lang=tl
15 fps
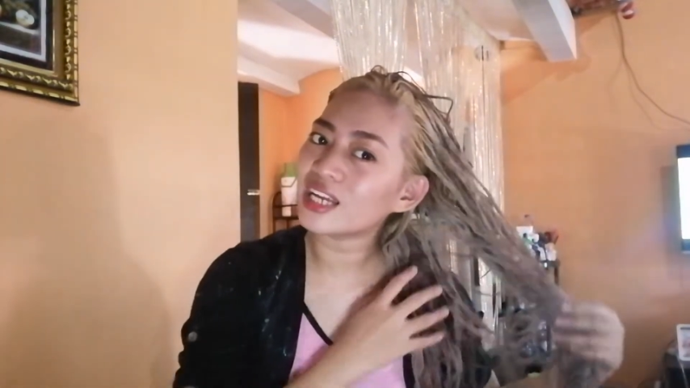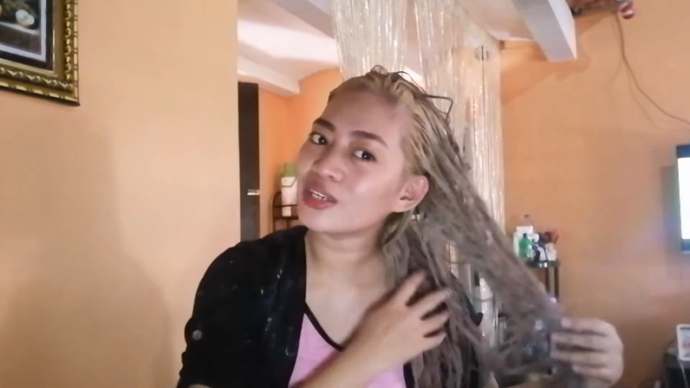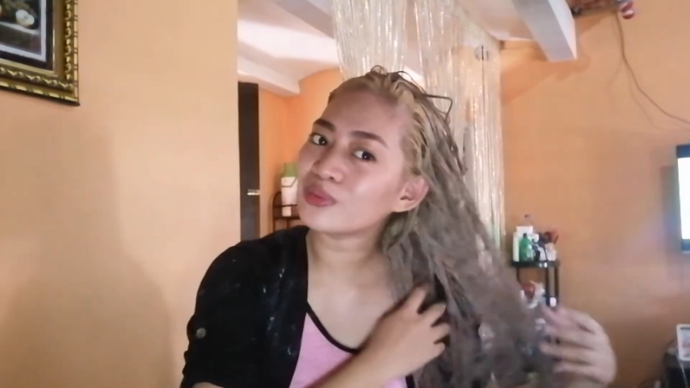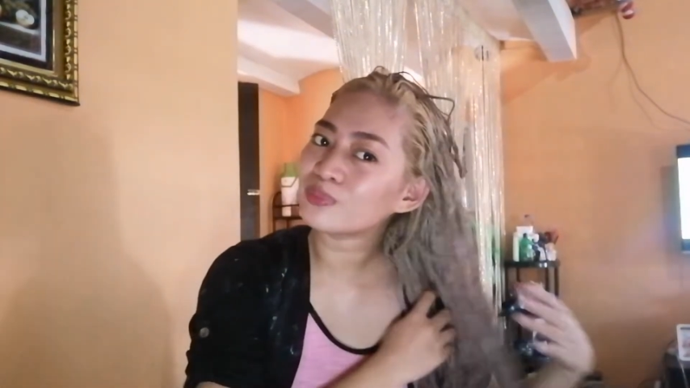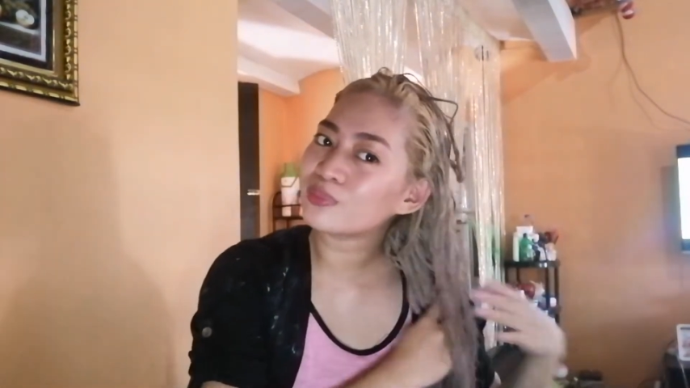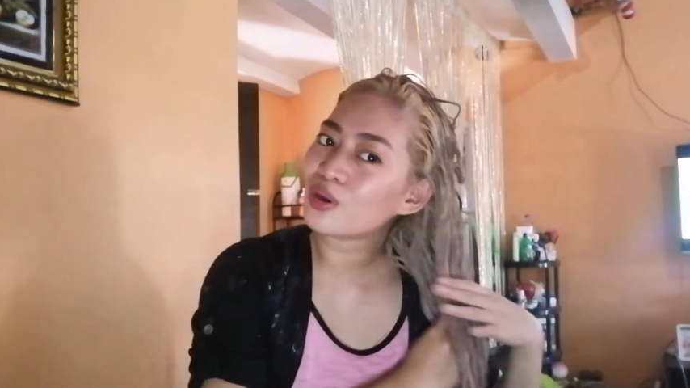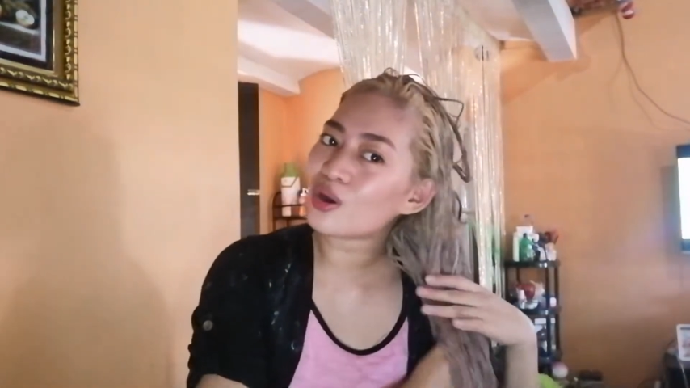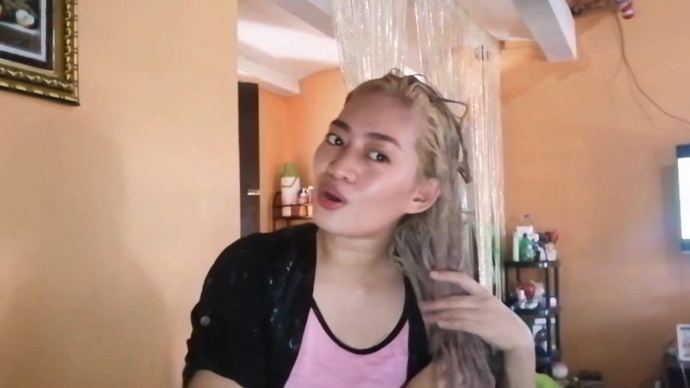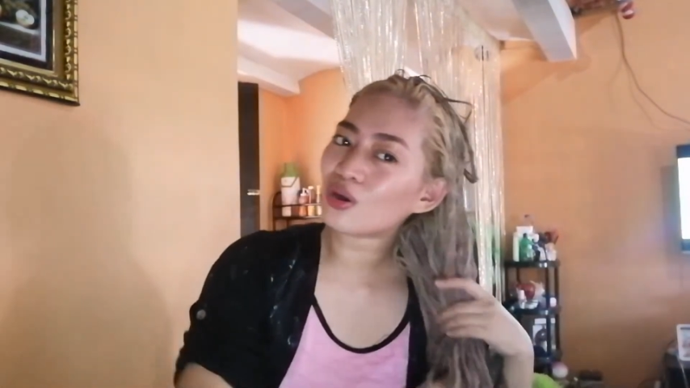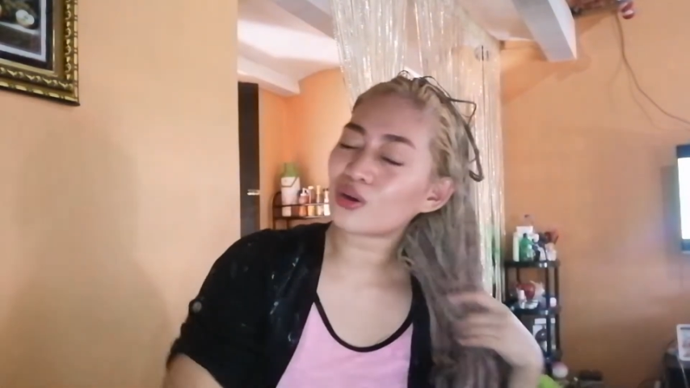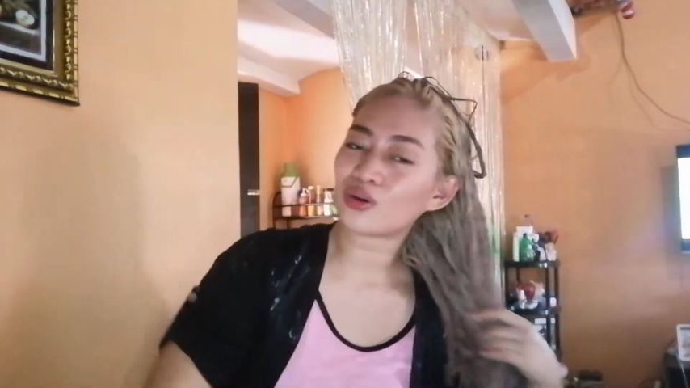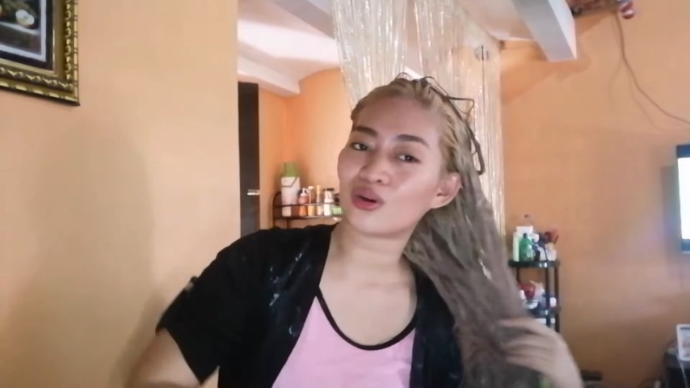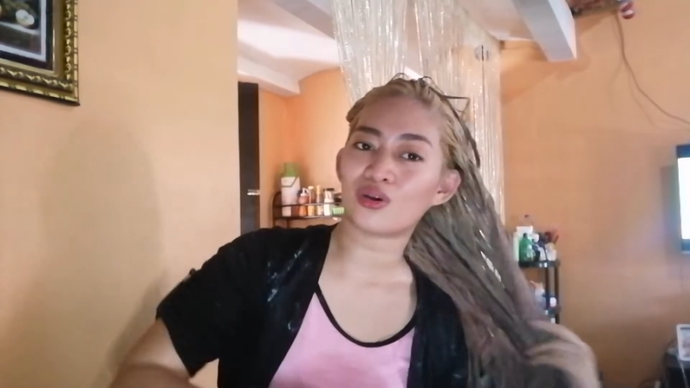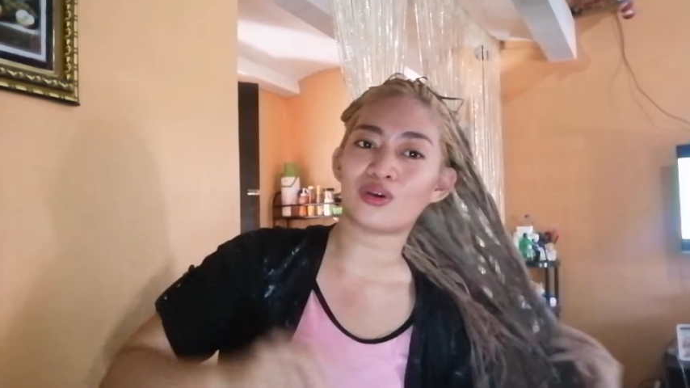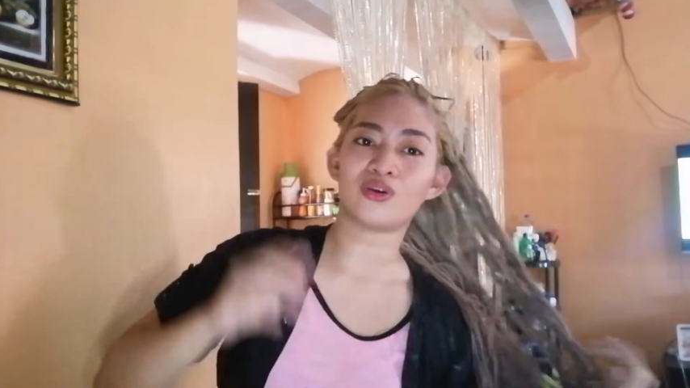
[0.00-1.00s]
yung buhok
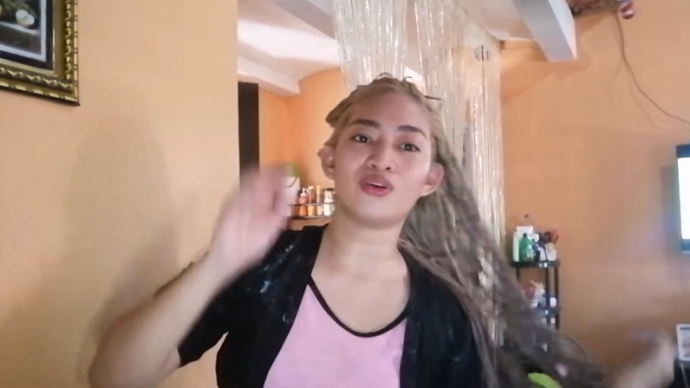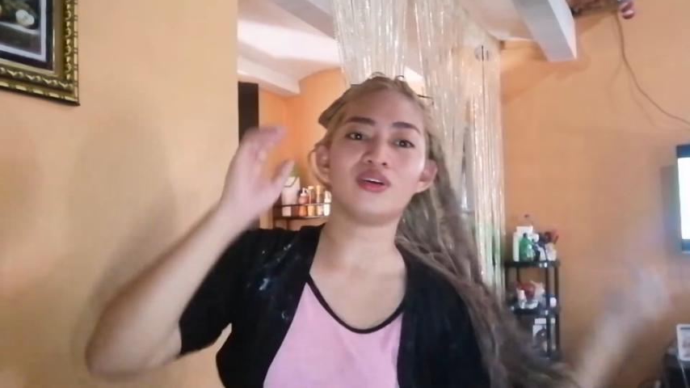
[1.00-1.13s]
ko.